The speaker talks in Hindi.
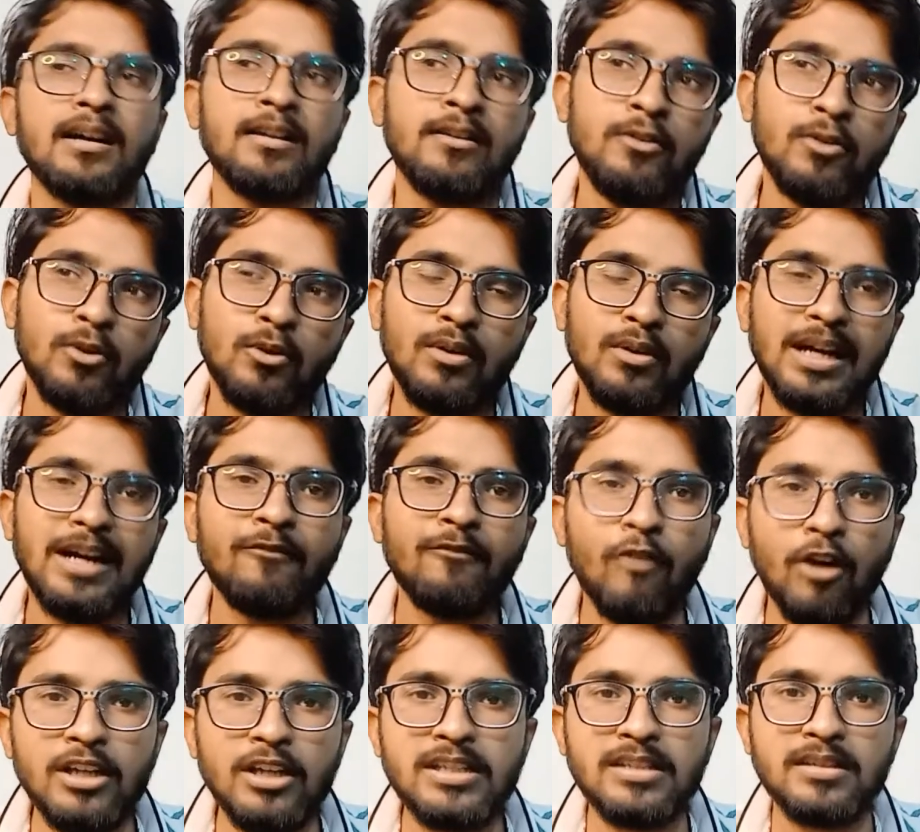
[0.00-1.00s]
लोगों का
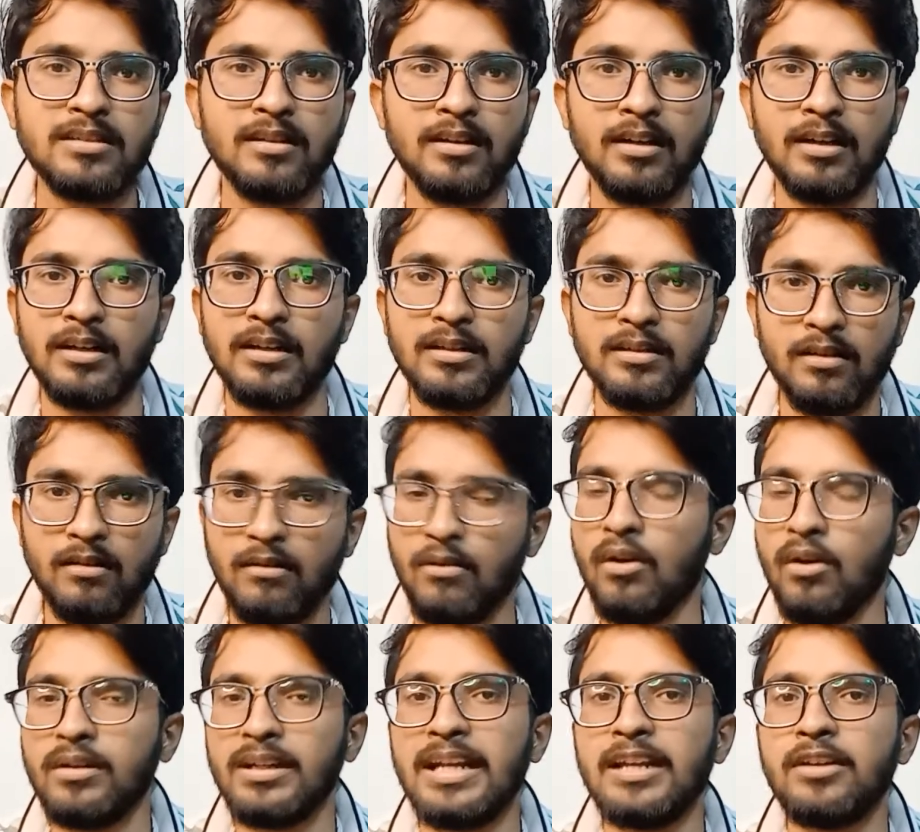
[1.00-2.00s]
वॉइस
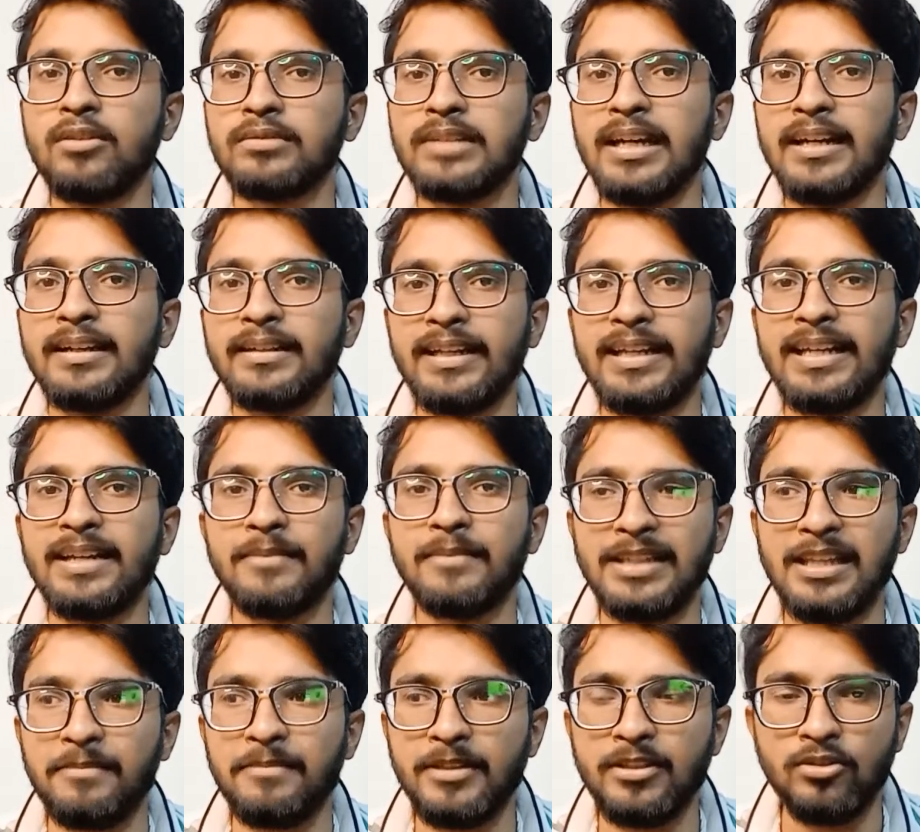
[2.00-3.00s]
ऑन नहीं होता है ठीक है
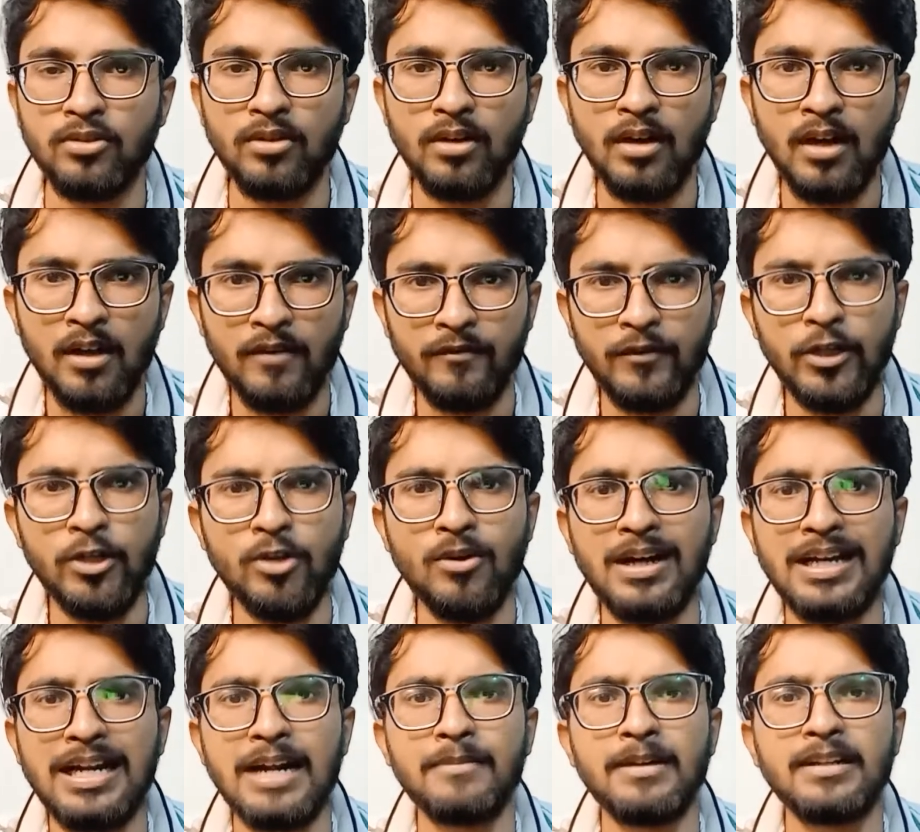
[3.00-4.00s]
मतलब कि जो वीडियो
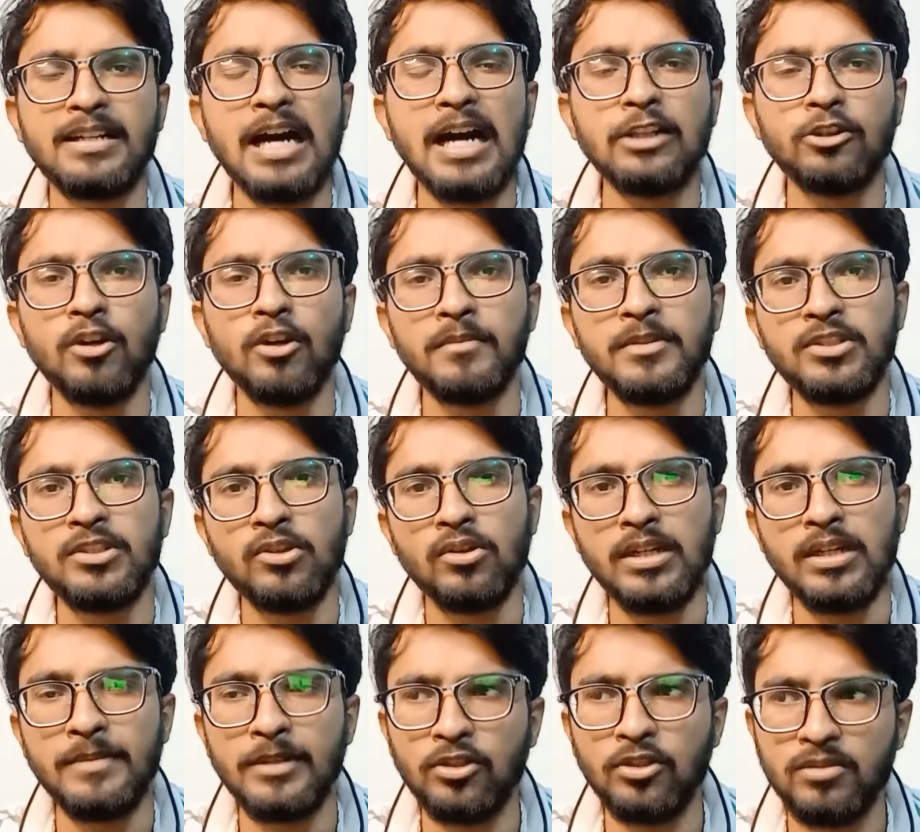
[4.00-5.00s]
अगर आप डालते हो अपनी
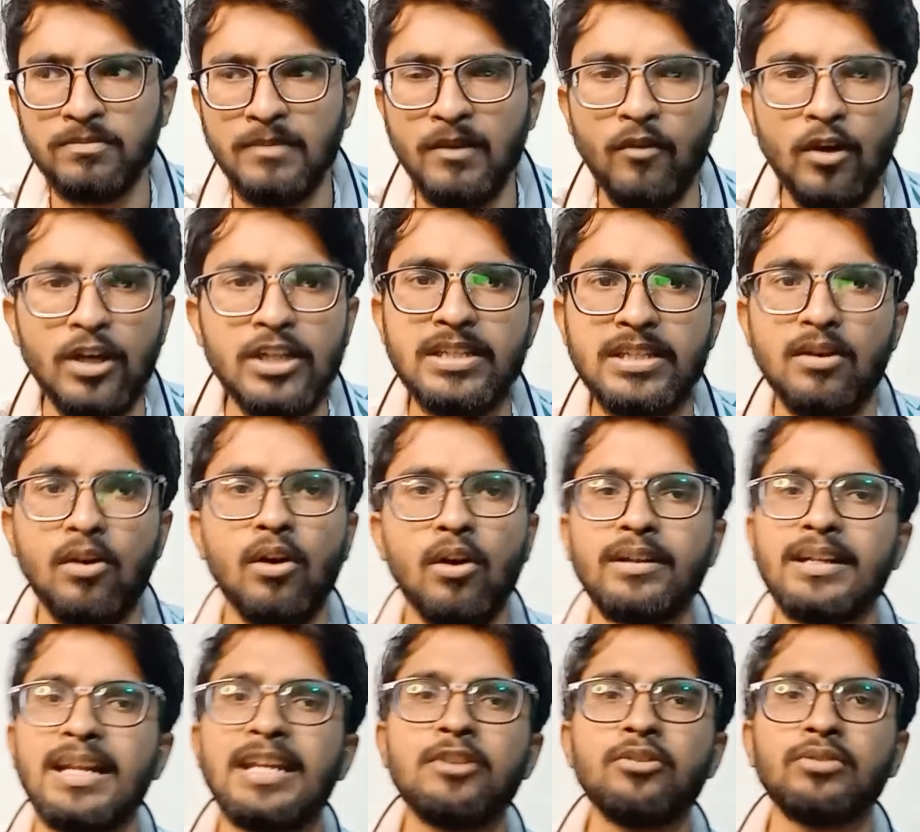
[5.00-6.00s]
स्टोरी में तो उसमें वॉइस
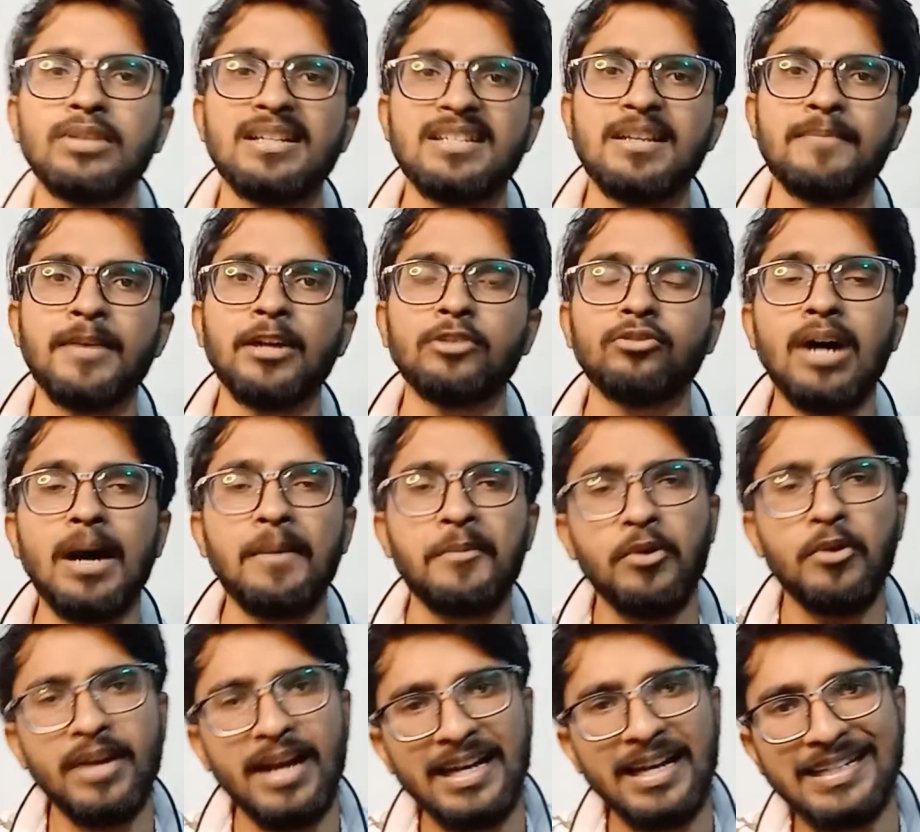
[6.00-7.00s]
ऑन नहीं होता है सबका तो
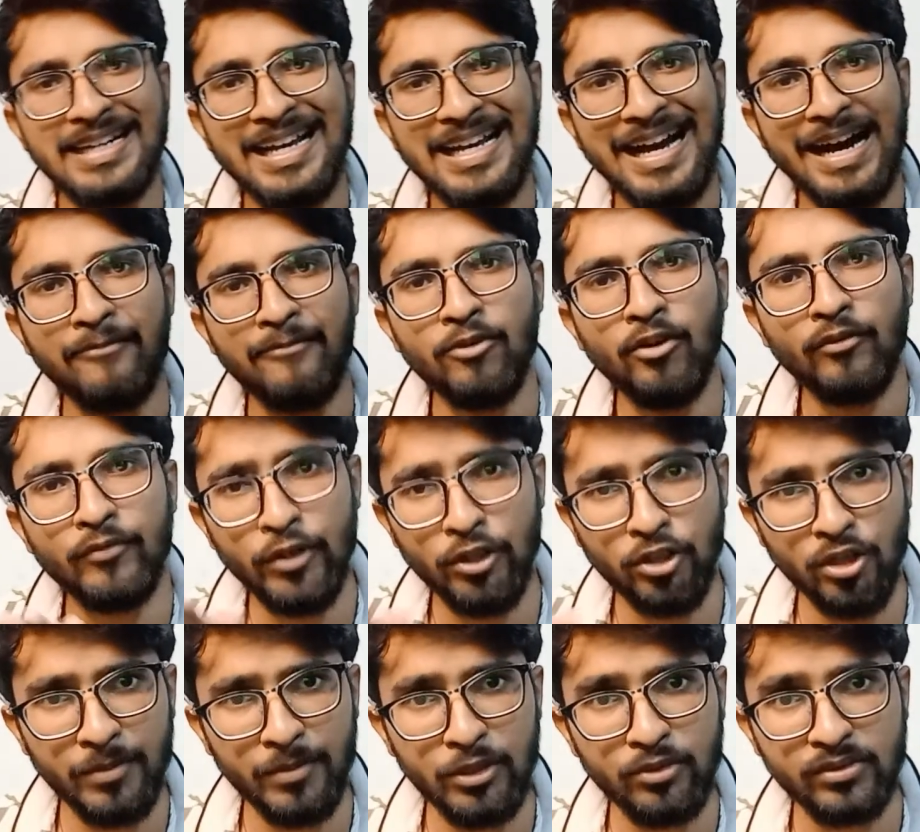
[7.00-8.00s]
आपको क्या करना है आपको
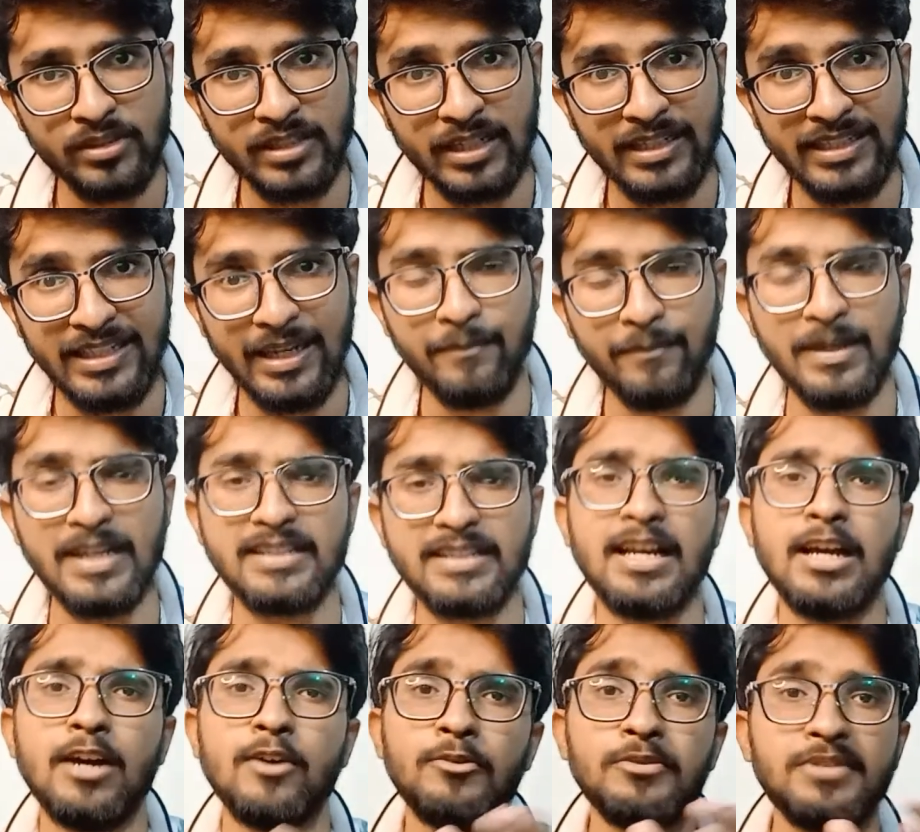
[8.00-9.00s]
वीडियो भी यूज़ करनी है प्लस
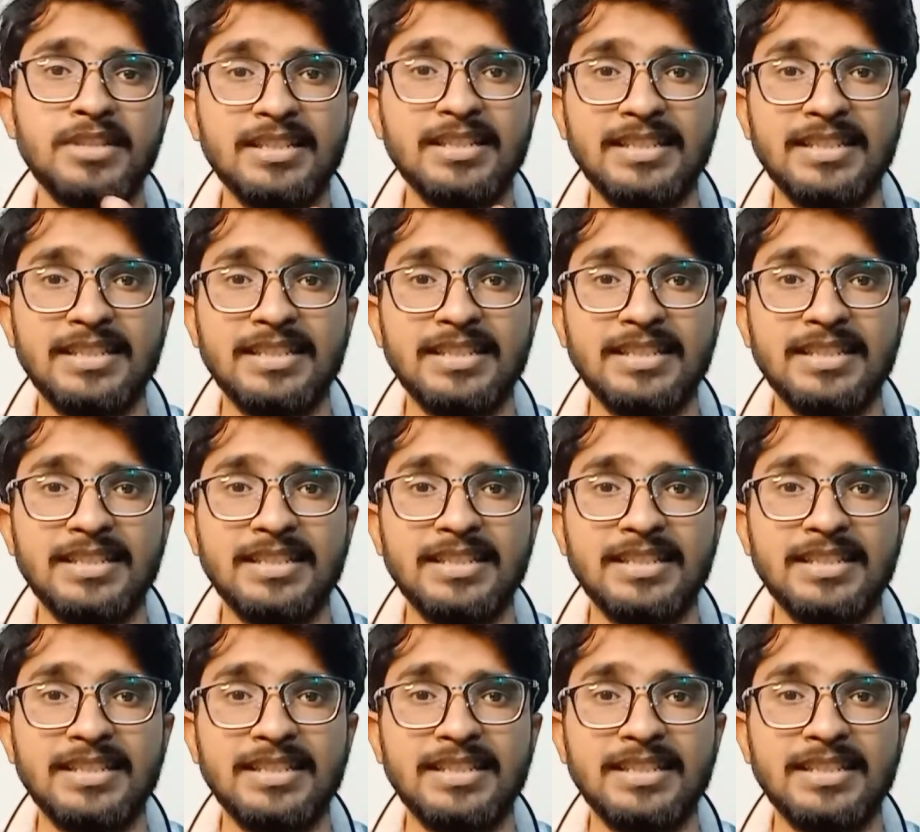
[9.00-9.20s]
उसके